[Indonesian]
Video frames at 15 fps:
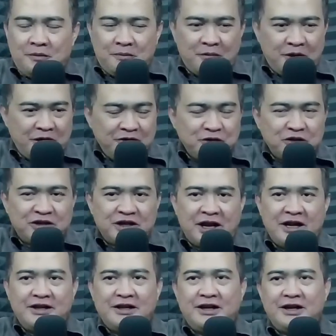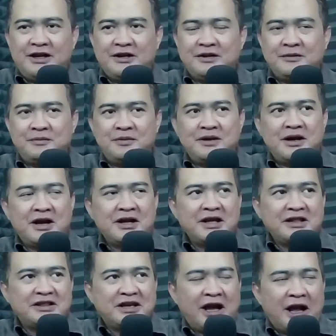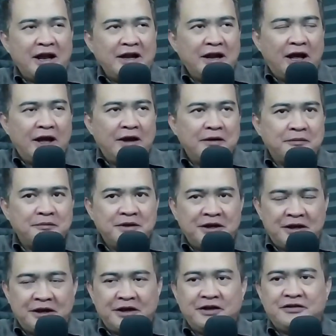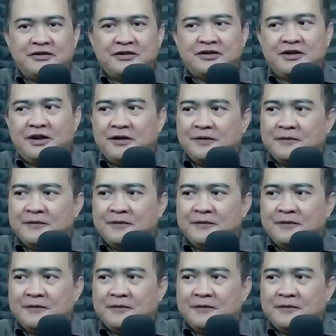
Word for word: mengejutkan, mengagetkan, miris,